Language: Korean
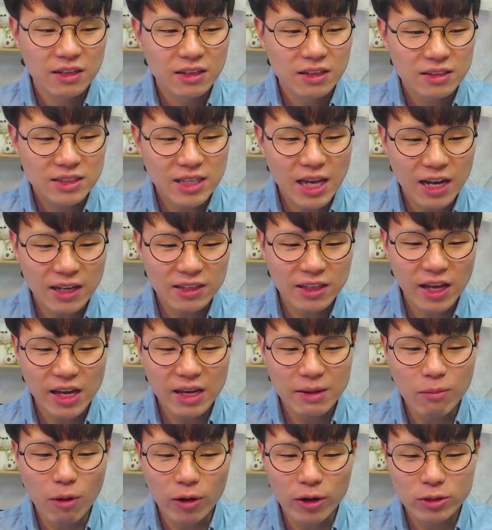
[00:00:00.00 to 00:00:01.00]
상대의
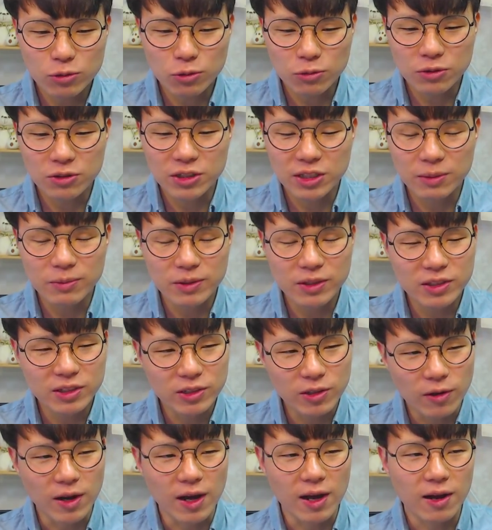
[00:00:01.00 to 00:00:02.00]
머릿속 그림을
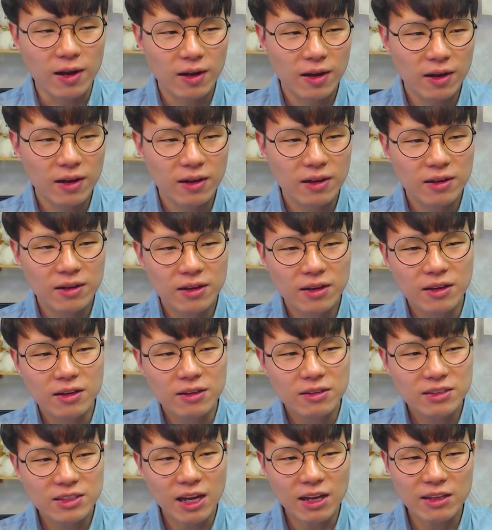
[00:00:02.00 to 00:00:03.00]
그려라.
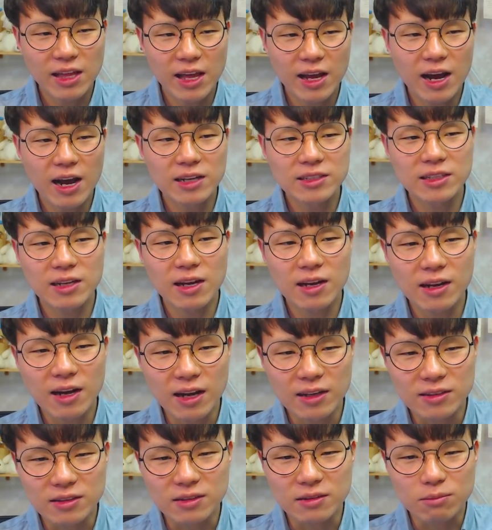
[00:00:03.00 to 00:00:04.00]
상대가
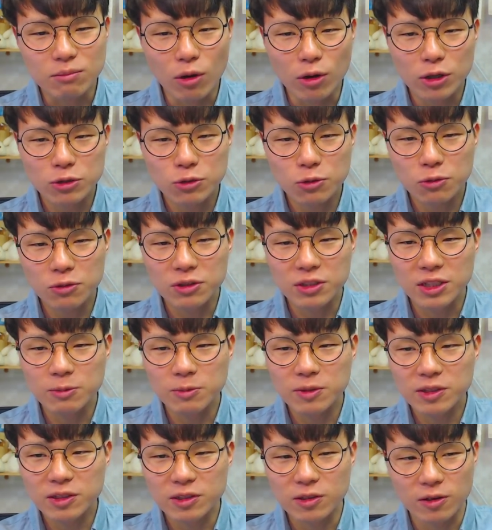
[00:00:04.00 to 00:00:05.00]
생각하는 머릿속
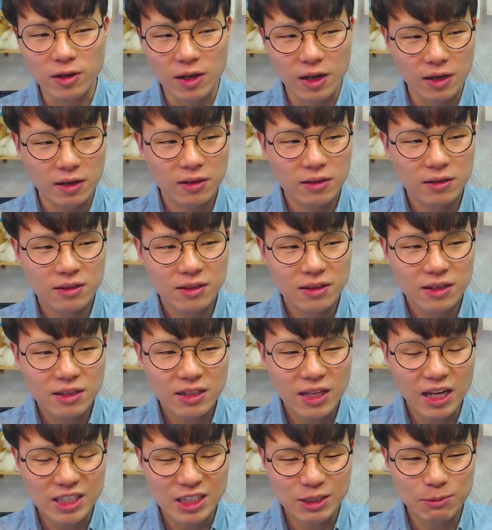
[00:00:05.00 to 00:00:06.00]
그림을 그려라.
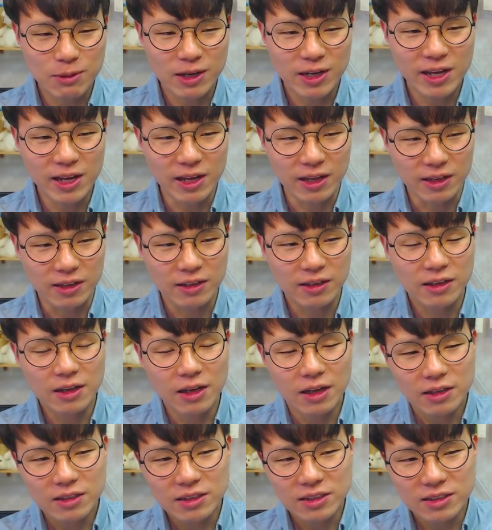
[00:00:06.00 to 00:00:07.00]
다시 말해
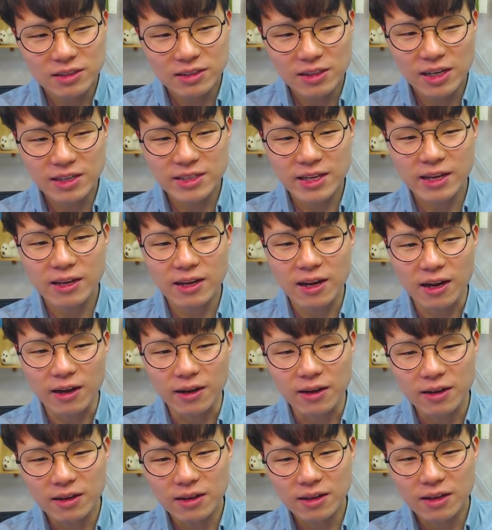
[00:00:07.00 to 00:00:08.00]
그들의
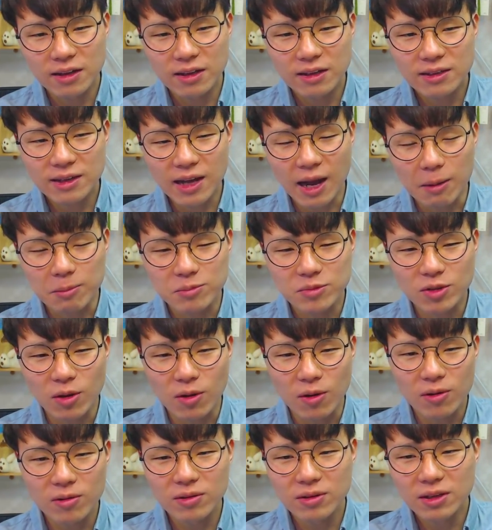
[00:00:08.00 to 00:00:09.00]
생각,
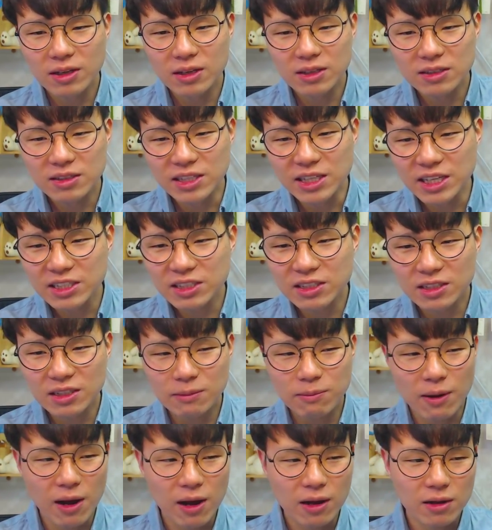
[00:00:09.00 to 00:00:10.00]
감성, 니즈를
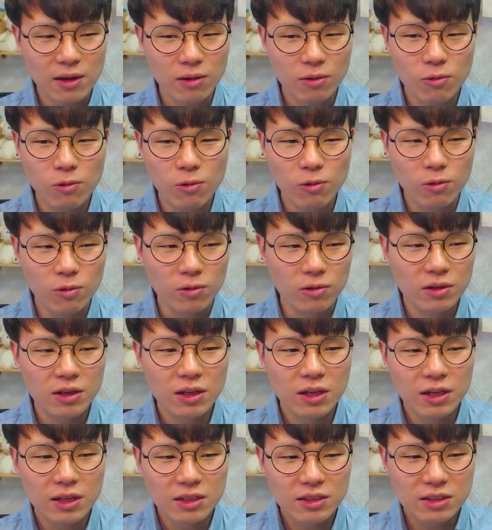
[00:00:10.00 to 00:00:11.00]
파악하고
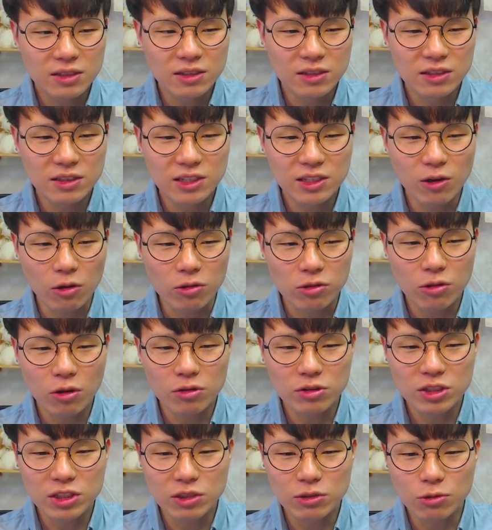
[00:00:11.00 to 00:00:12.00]
그들이 어떤
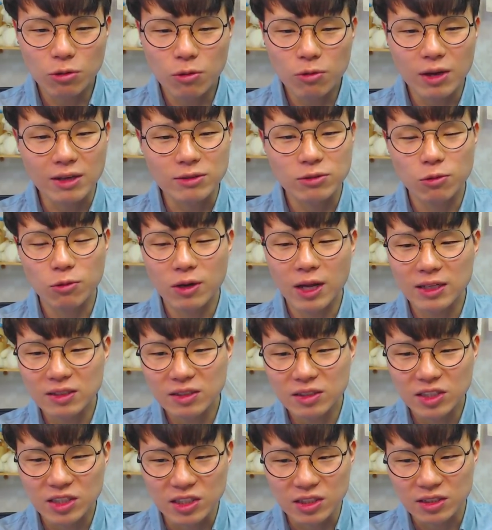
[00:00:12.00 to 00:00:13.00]
식으로 약속을
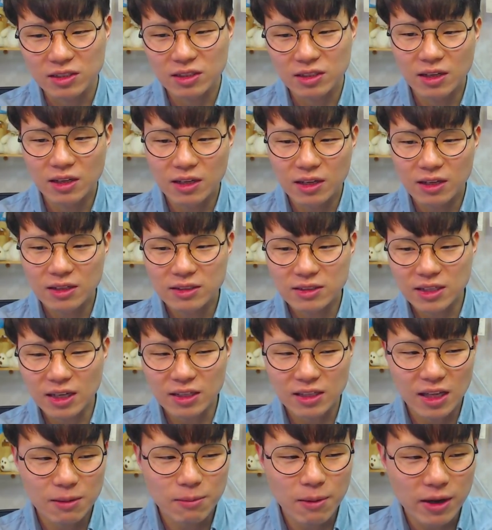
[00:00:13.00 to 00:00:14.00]
하는지
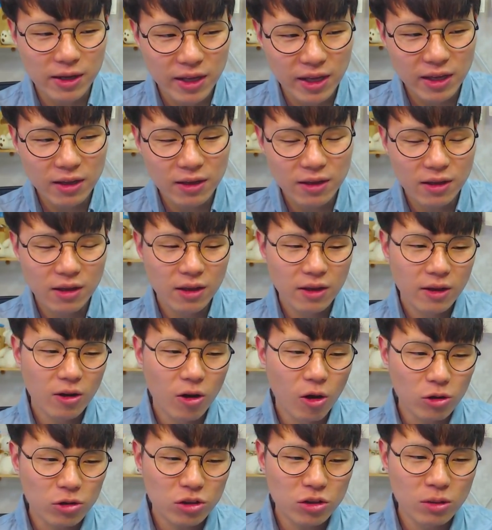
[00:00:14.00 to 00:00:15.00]
상대방의
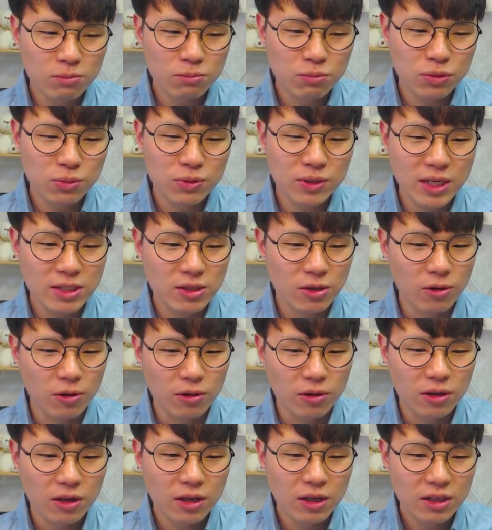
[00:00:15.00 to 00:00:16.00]
어떤 부분에서
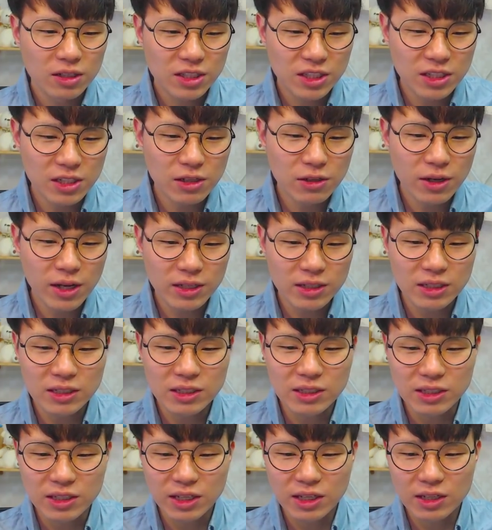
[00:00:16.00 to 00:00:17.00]
신뢰를
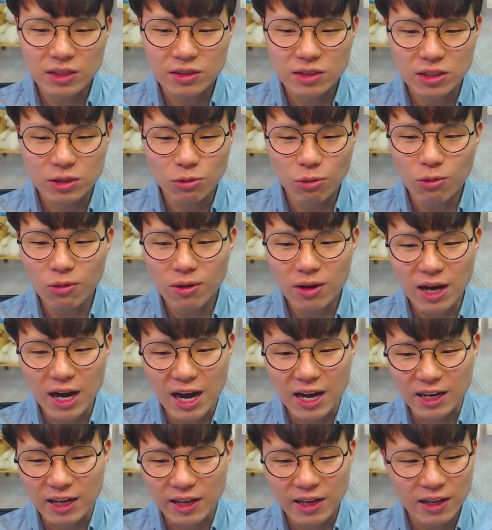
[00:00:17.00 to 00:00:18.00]
느끼는지도
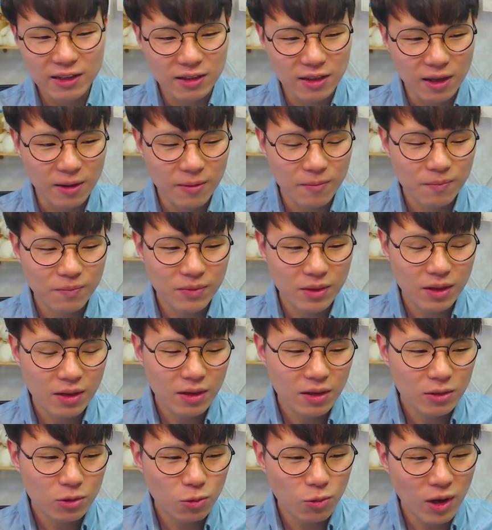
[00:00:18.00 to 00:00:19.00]
알아야 한다.
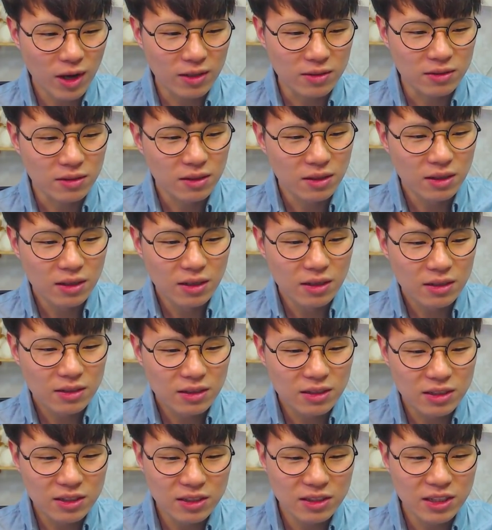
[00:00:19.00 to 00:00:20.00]
또한
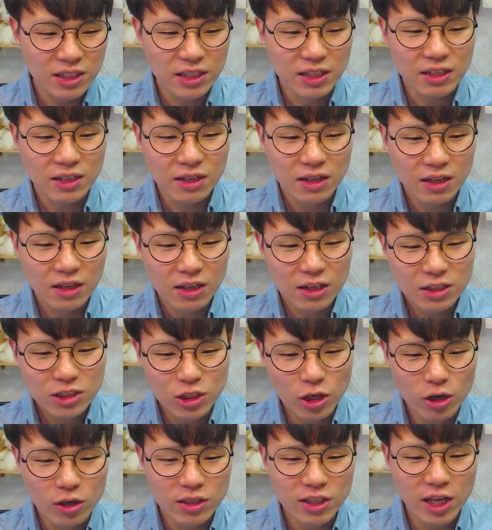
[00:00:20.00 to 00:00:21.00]
그들이
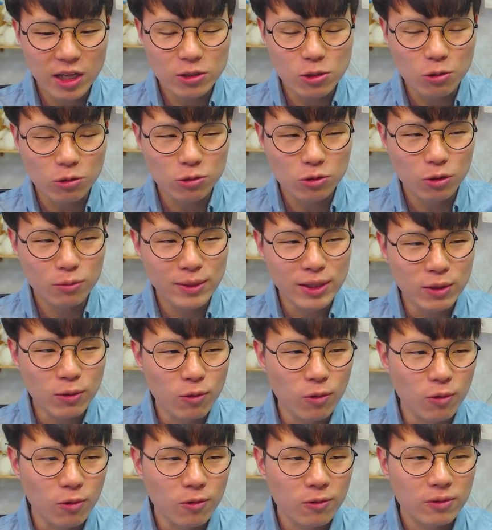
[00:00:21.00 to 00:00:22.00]
절대적으로
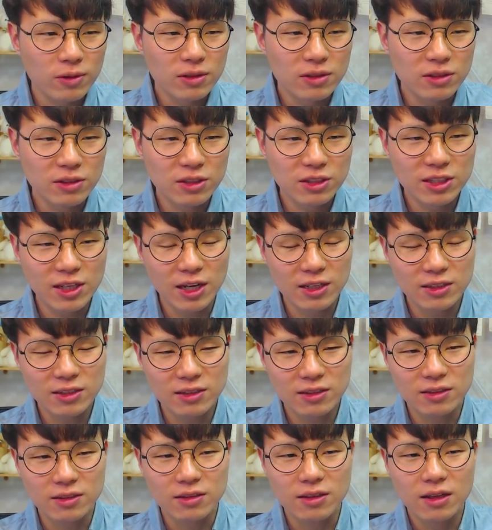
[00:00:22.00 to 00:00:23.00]
믿고
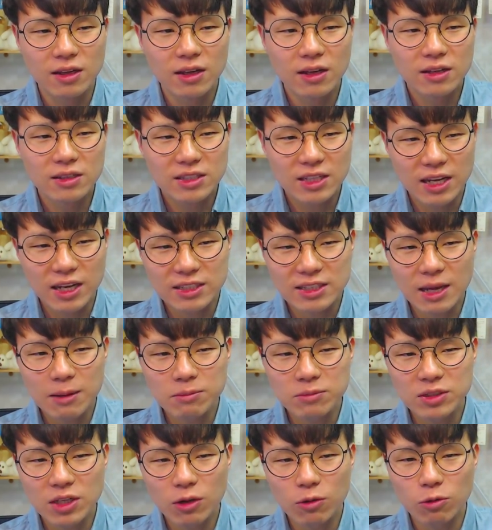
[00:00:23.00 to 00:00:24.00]
의지하는
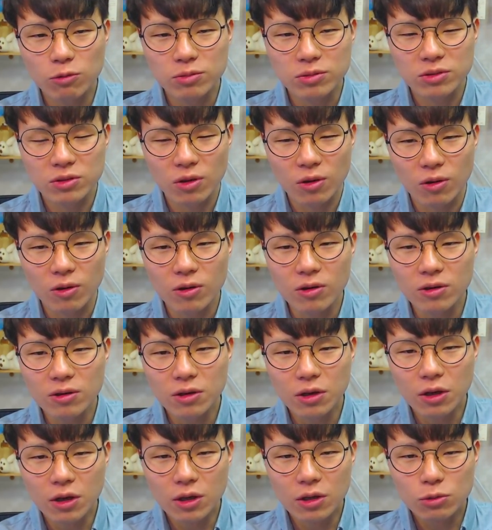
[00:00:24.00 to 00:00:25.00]
제3자로부터
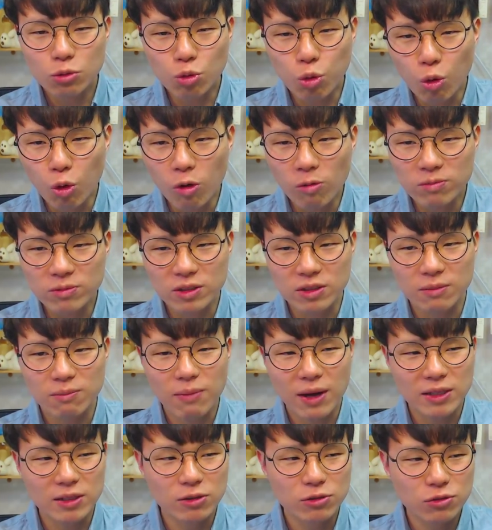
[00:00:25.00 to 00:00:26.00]
도움을
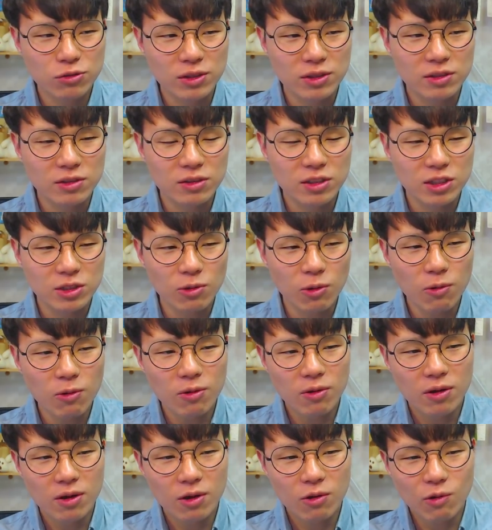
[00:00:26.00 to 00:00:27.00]
받을 수 있는지도
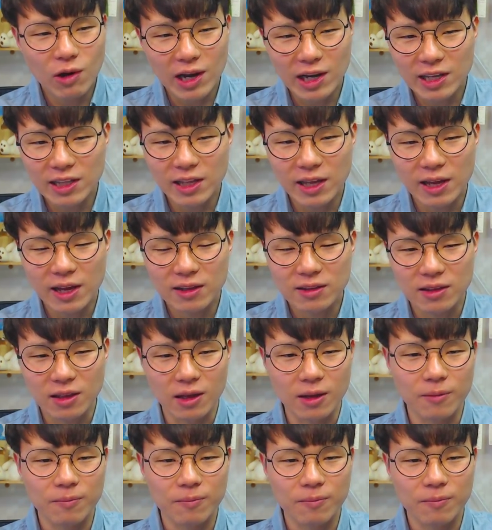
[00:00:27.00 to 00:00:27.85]
확인해야 한다.